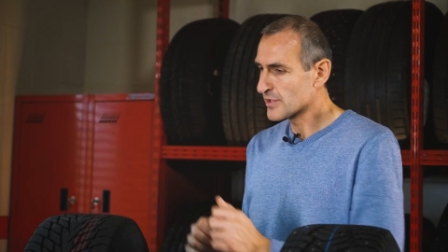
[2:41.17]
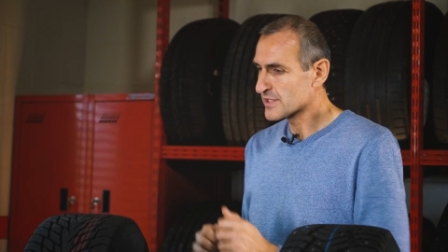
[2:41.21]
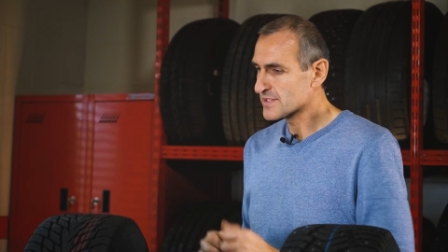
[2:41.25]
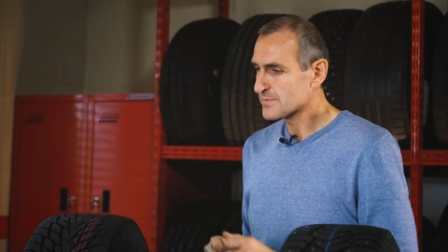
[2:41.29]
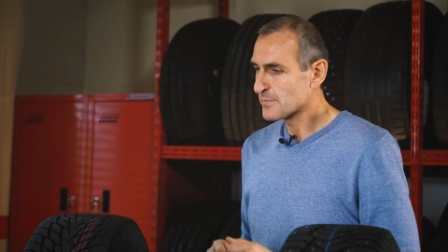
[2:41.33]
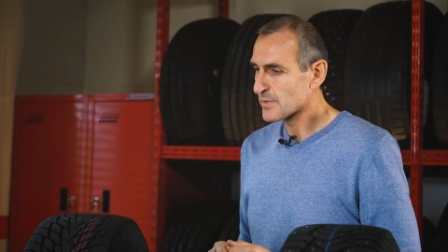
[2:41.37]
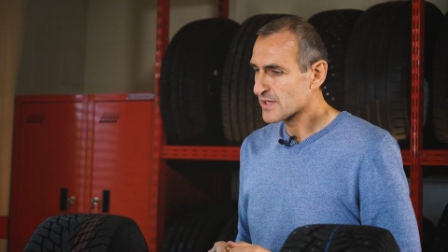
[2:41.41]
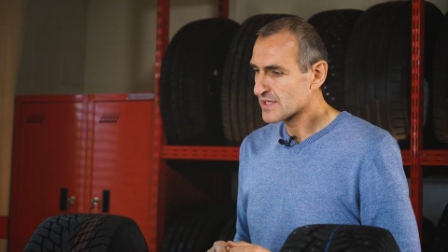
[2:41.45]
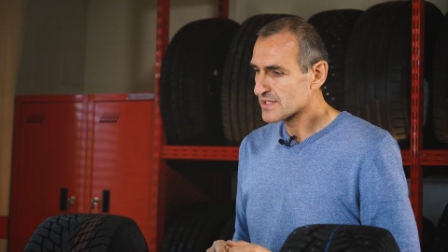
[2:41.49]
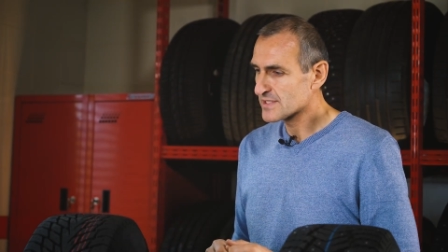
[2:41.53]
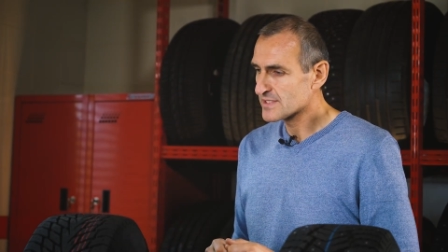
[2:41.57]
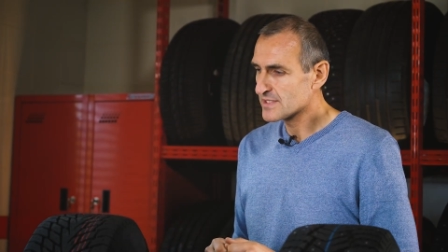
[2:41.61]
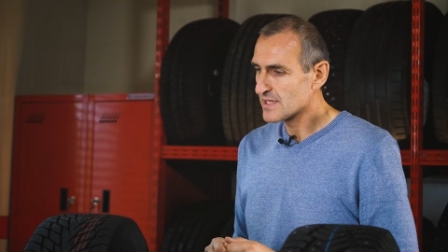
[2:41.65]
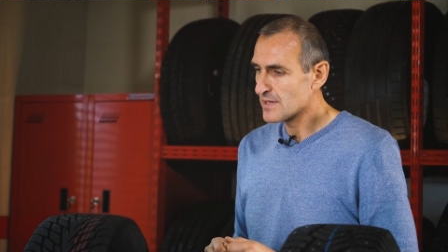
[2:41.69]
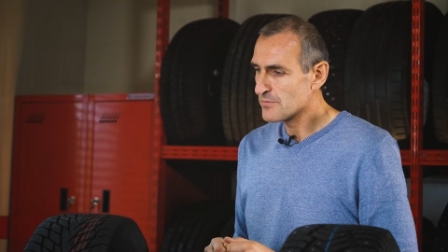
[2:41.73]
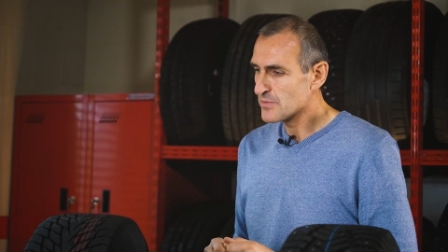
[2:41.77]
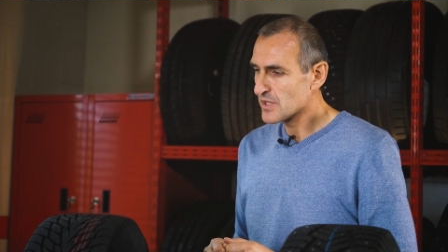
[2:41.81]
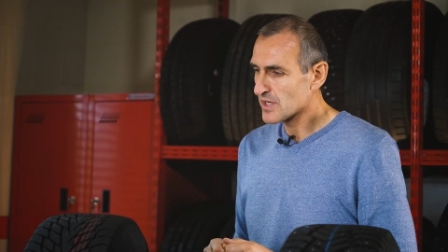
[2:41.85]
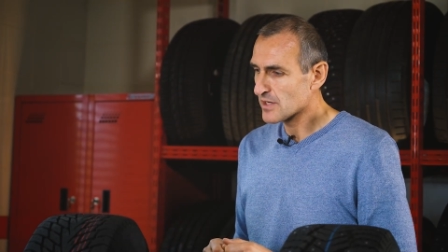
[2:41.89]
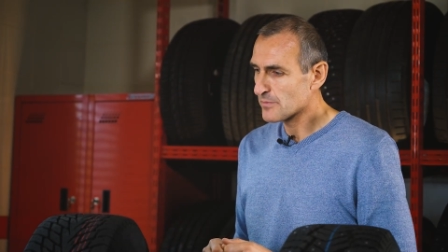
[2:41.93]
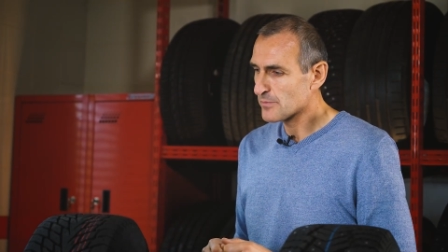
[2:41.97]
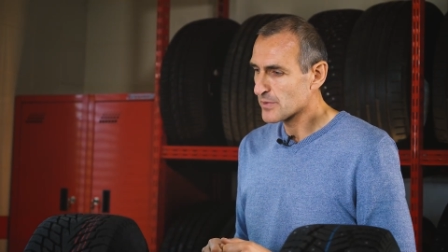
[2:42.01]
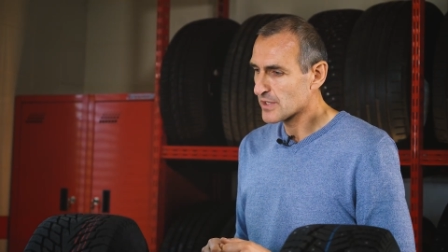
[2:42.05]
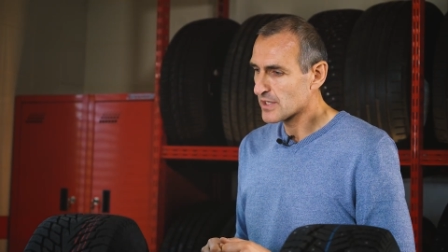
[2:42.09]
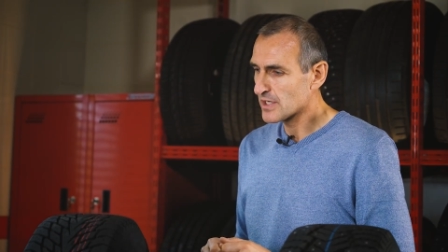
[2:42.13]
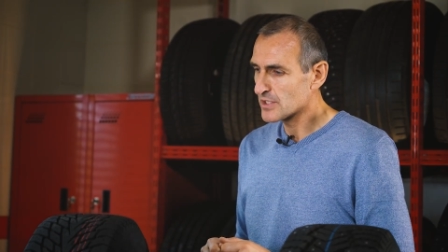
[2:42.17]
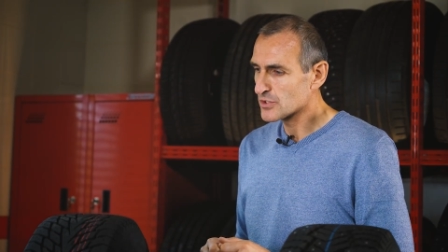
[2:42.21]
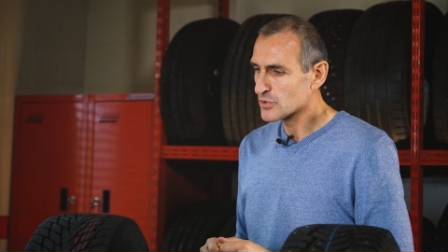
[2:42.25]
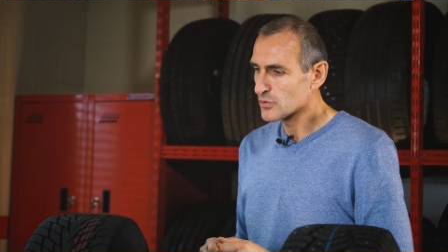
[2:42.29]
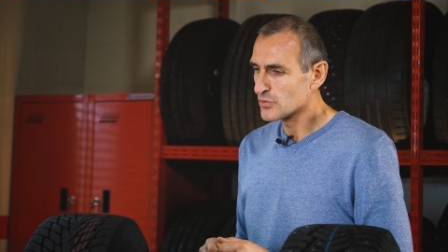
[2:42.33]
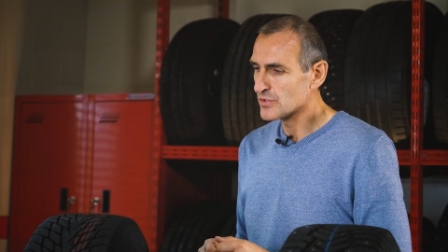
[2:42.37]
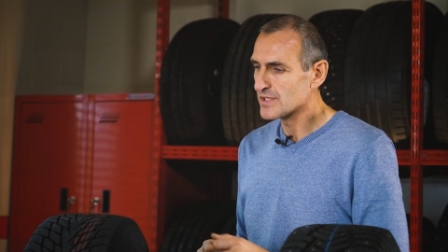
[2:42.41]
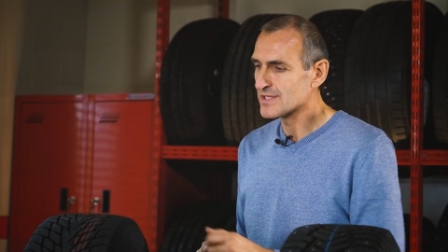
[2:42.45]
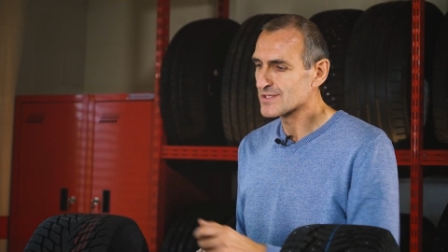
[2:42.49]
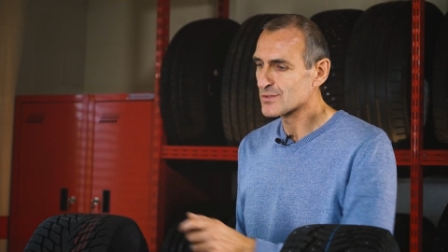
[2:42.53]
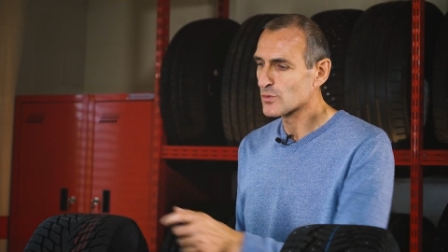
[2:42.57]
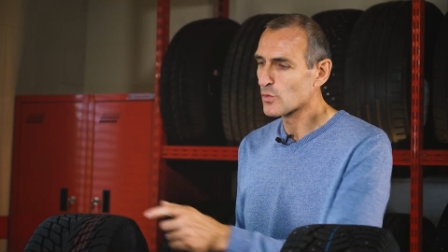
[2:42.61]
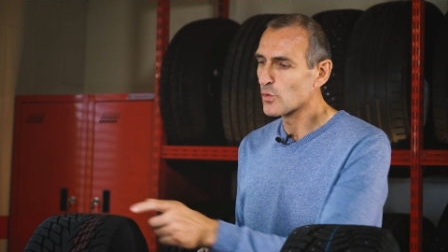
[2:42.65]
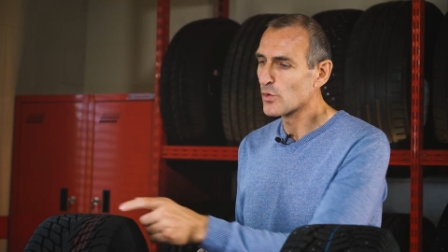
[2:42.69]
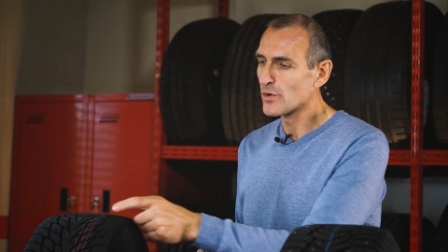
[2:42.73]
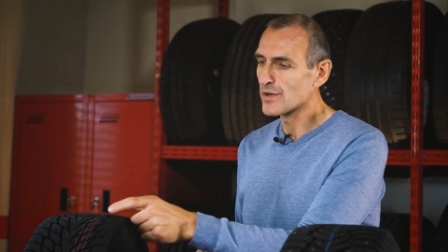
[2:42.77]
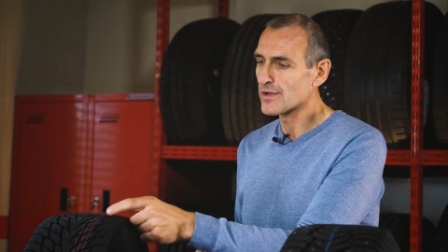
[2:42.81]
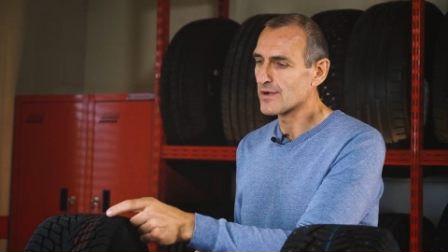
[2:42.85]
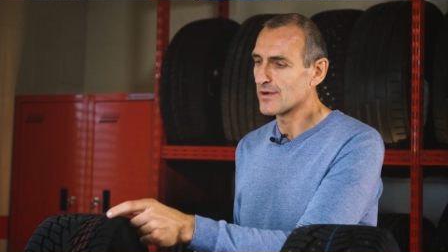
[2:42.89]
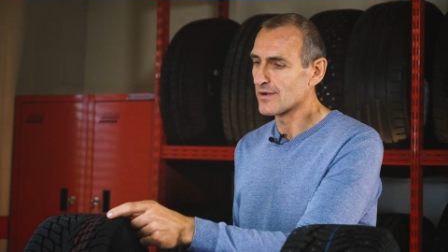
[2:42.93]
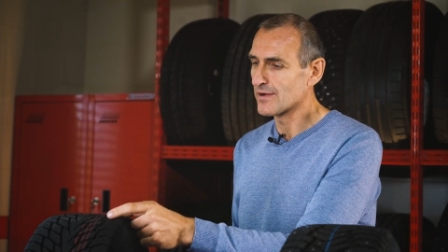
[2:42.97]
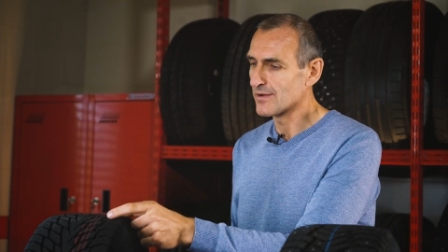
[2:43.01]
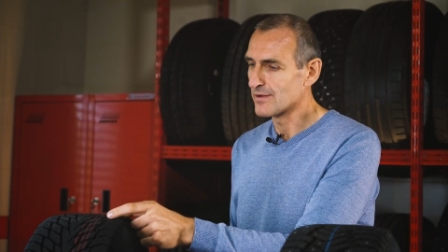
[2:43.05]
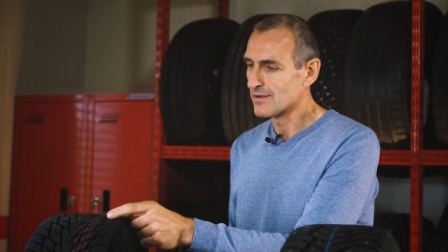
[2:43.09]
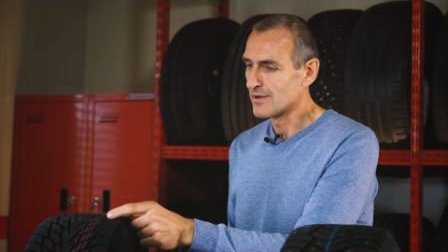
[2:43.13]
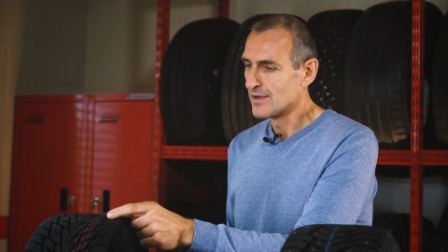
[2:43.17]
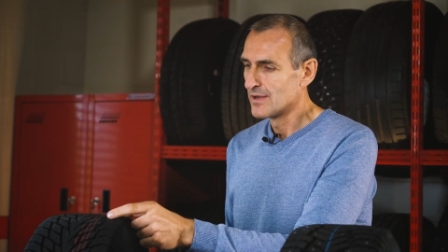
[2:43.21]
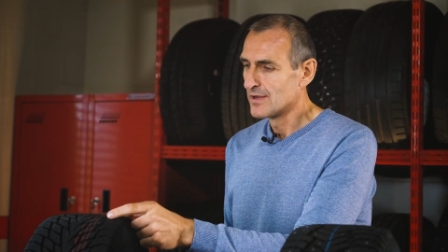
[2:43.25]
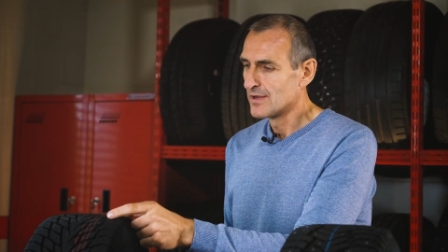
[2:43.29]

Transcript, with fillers: экспресс-замер и покажу, насколько